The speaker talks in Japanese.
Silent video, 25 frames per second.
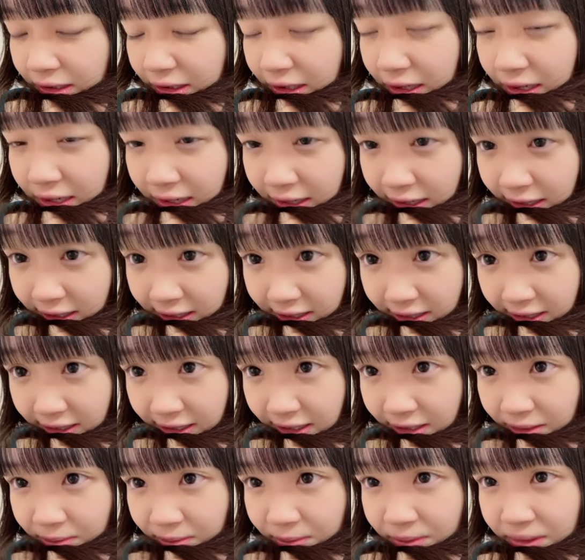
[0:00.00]
なんかい
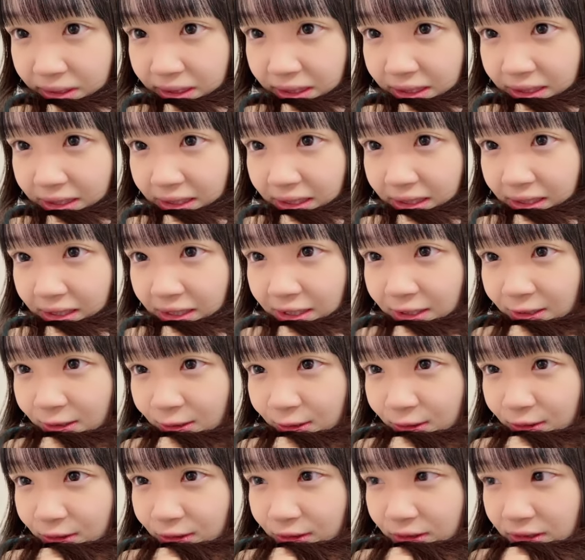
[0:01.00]
いかもしれないけ
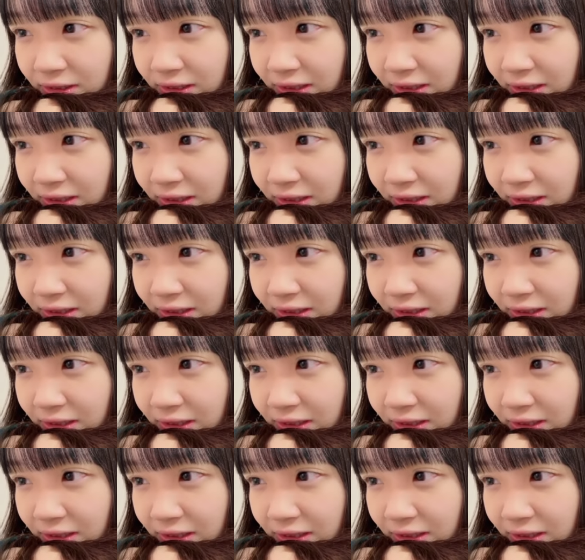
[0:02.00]
ど